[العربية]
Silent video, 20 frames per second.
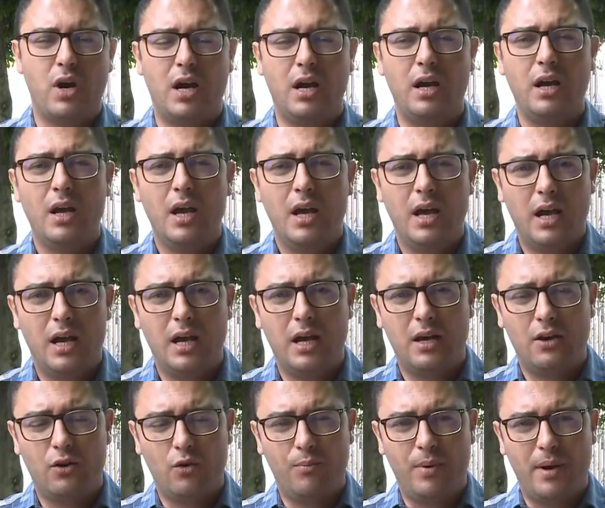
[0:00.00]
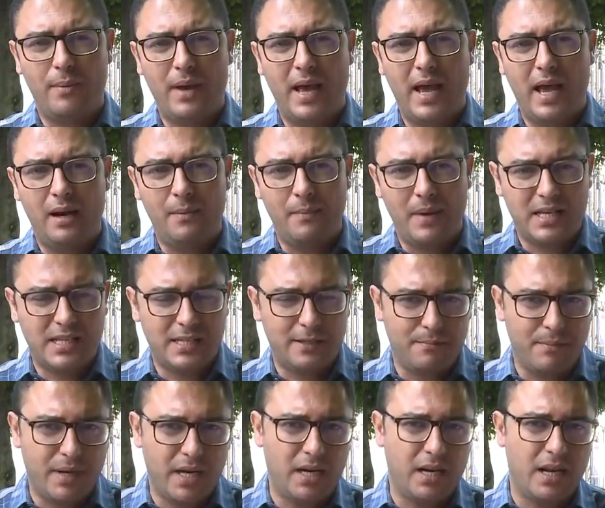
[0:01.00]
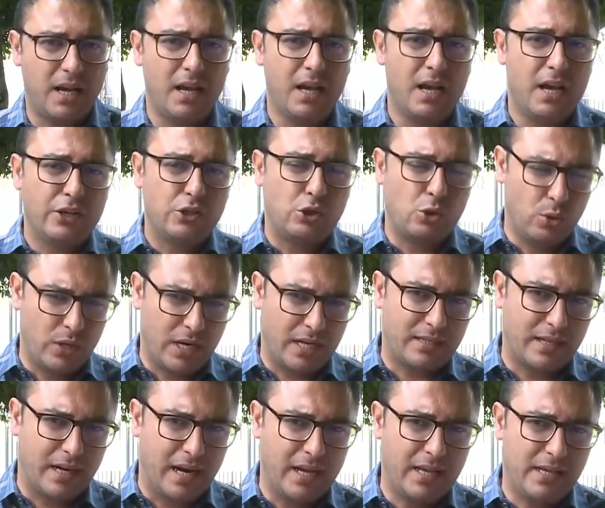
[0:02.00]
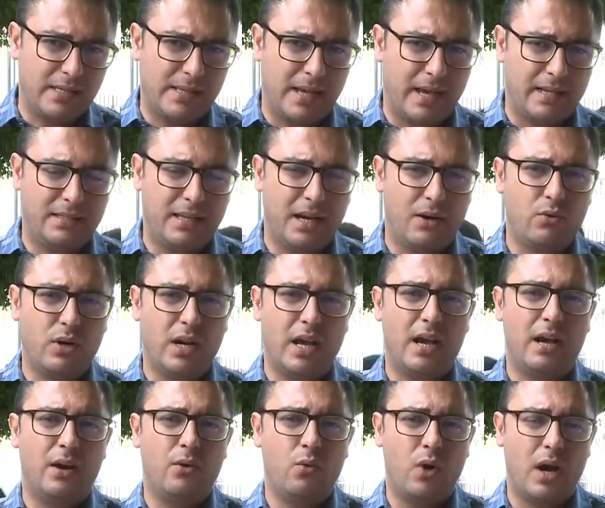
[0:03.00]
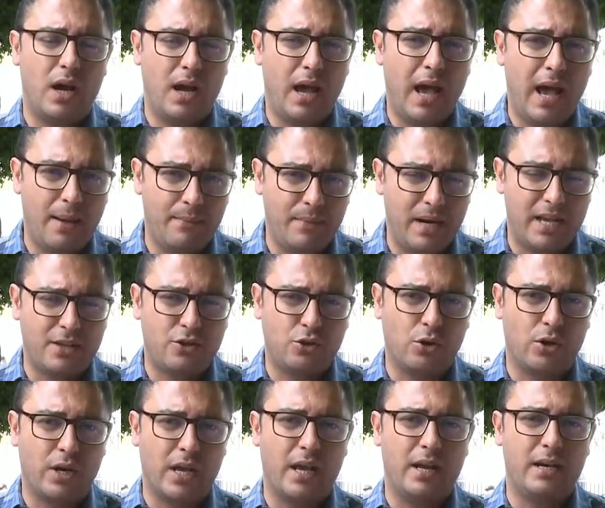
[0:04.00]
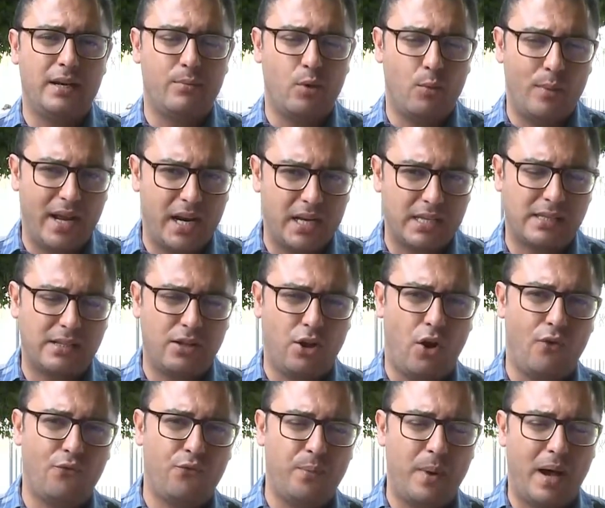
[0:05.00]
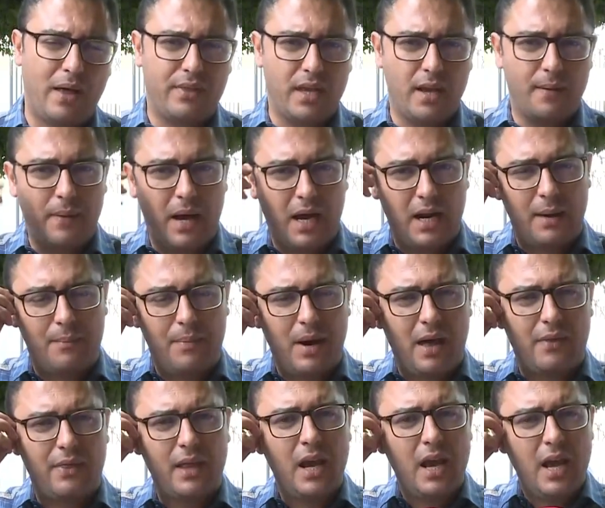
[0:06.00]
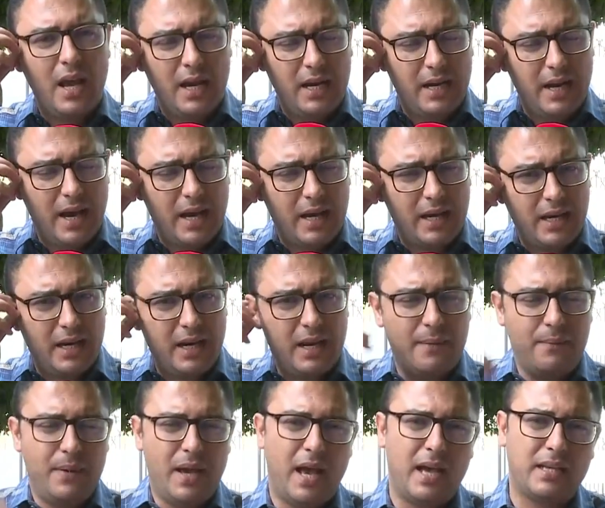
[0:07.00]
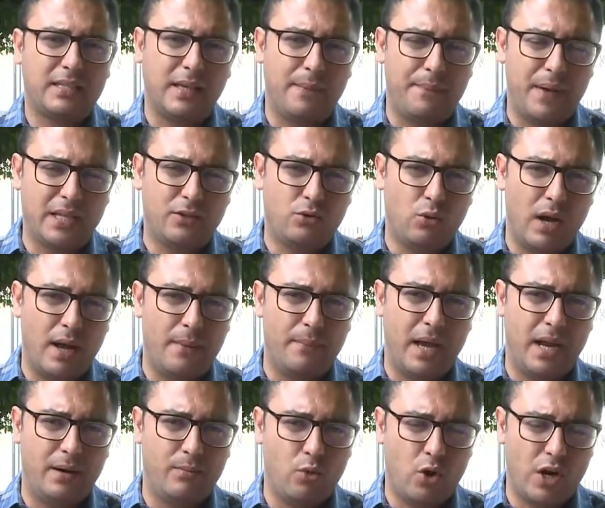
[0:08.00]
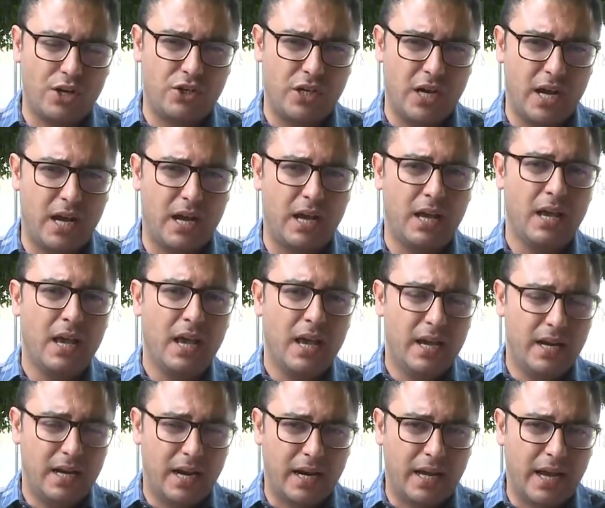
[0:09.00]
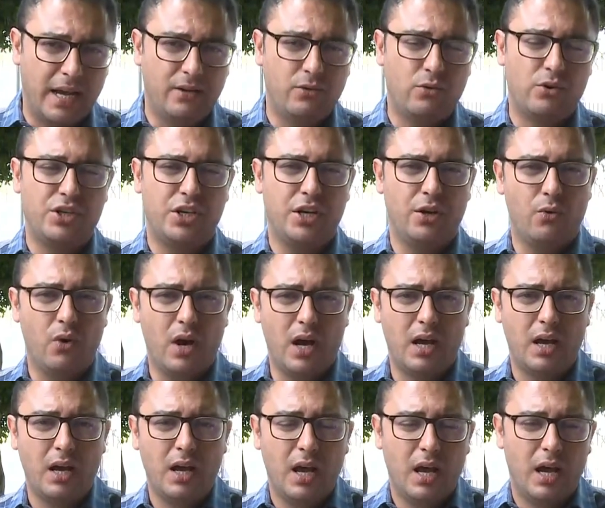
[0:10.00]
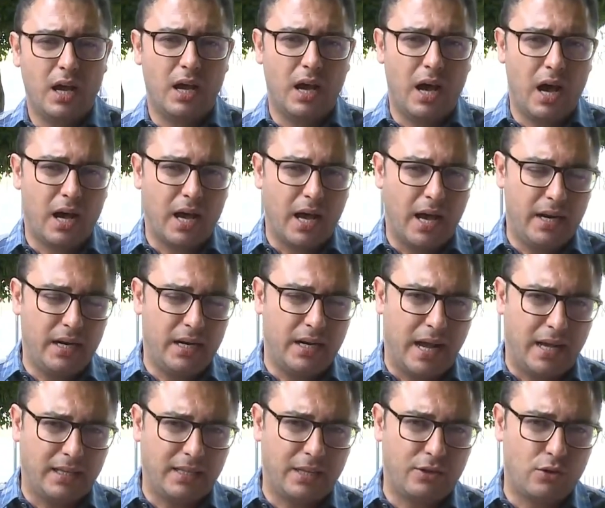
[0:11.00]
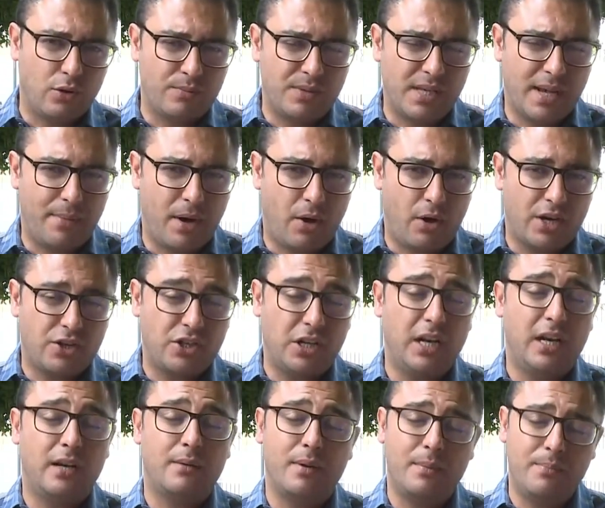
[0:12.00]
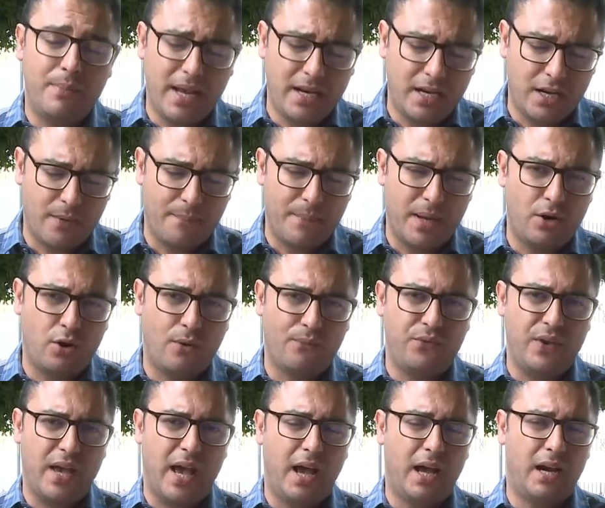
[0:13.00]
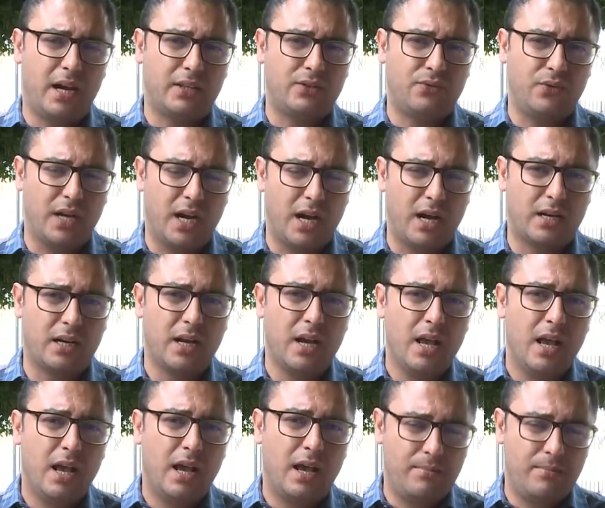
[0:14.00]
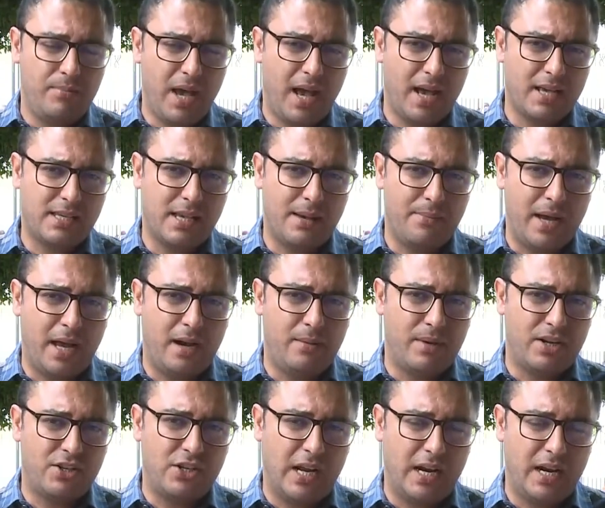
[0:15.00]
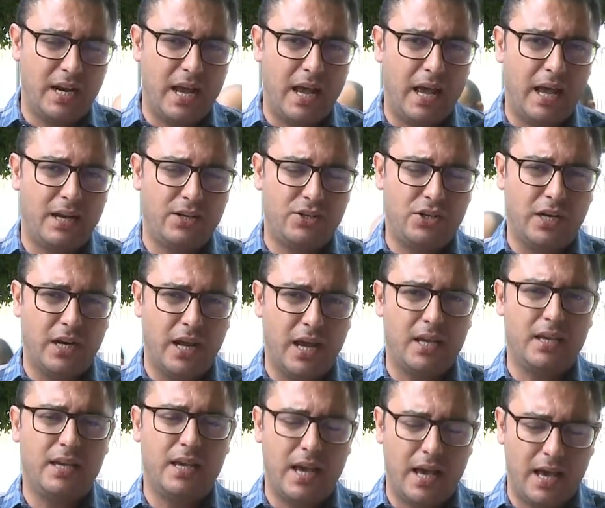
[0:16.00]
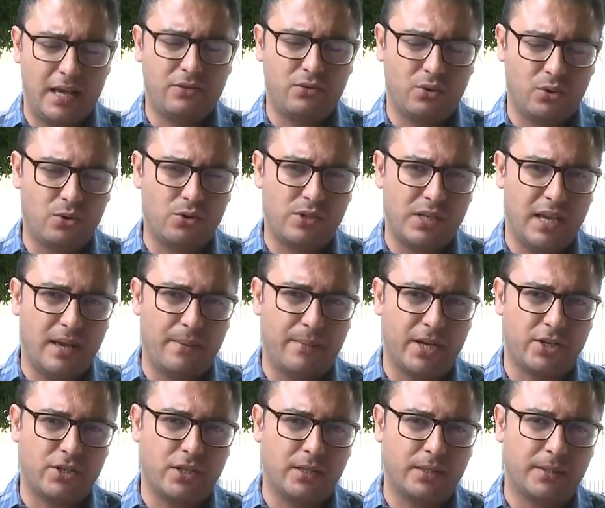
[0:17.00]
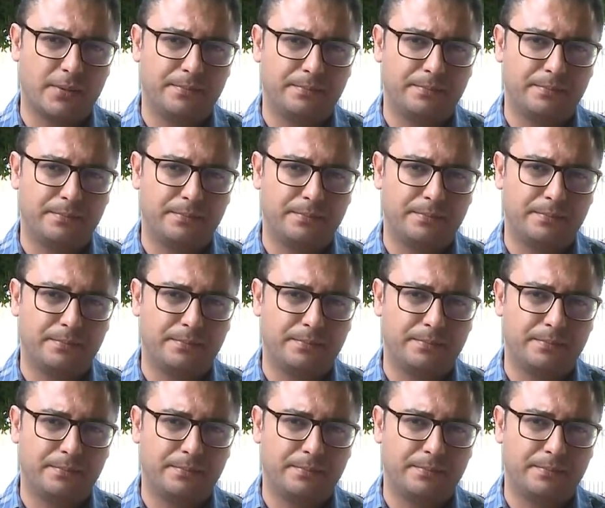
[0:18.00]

وربما المس من صورة رئيس الدولة وحمل السكان لممارسة العنف بعضهم على بعض إلى آخره بحسب التهم الموجهة إلى الغنوشي وآخرين عددهم 27 من بينهم من هم في حالة فرار بحسب المجلة الجنائية التونسية ماجد